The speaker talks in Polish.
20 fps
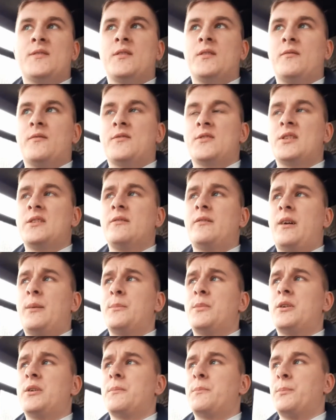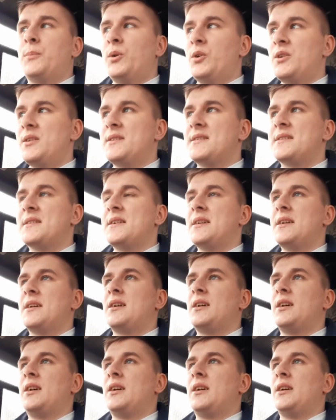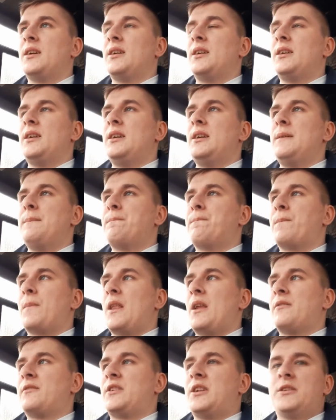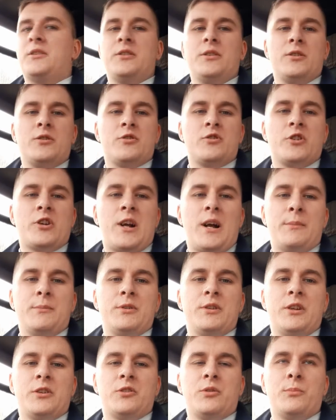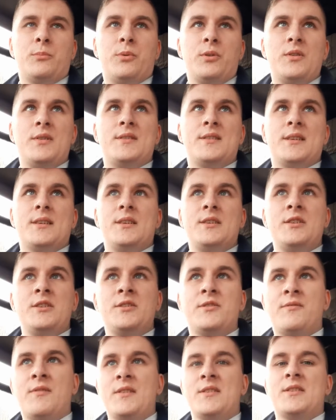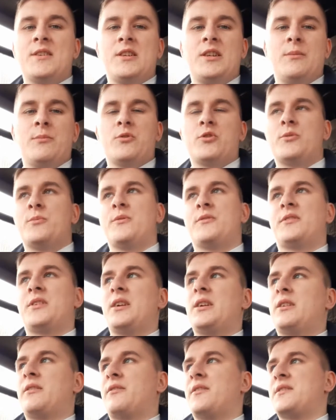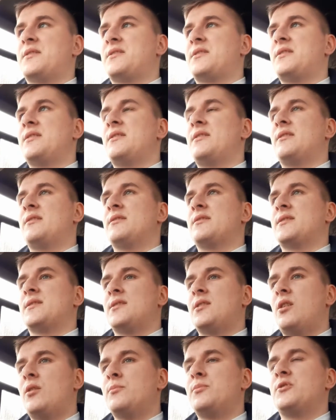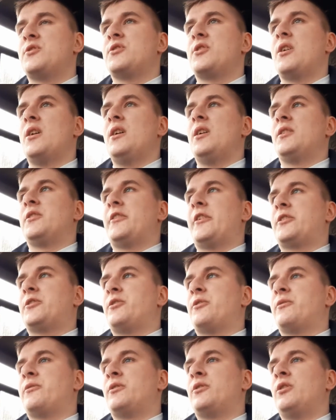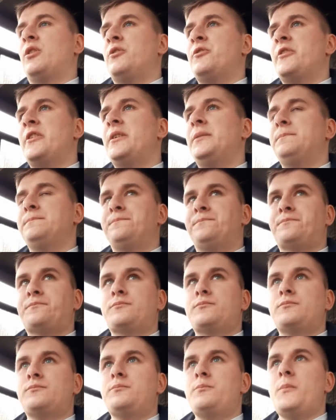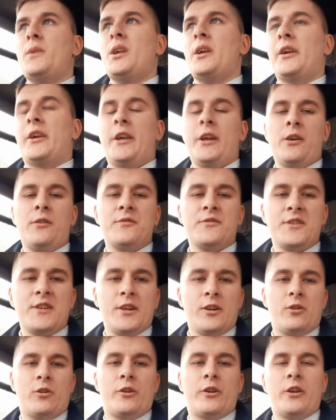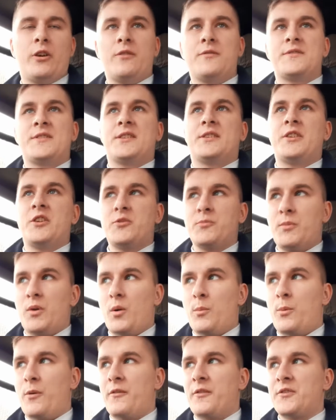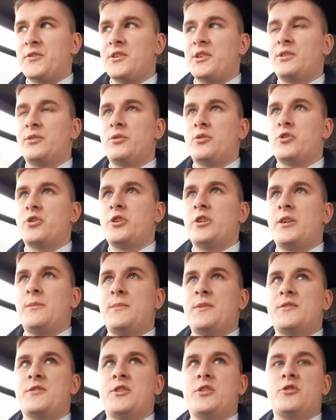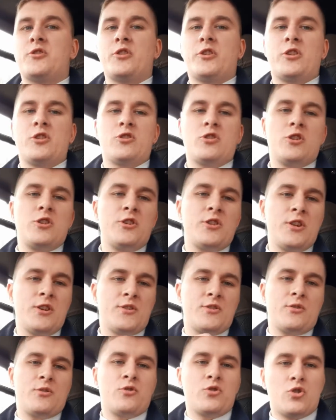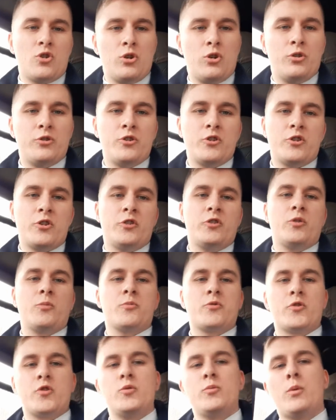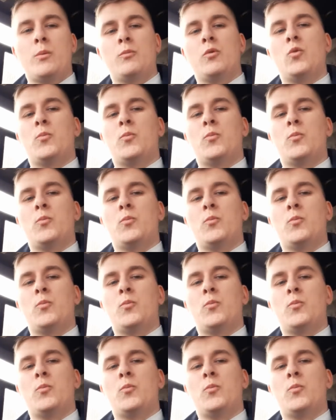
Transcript: wzywamy policję i wtedy czekamy na tą policję i nic więcej nie możemy w tej kwestii zrobić. Tak to wygląda. Kierowca jako kierowca też ma obowiązek noszenia maseczek, jeśli nie jest oddzielony żadną szybą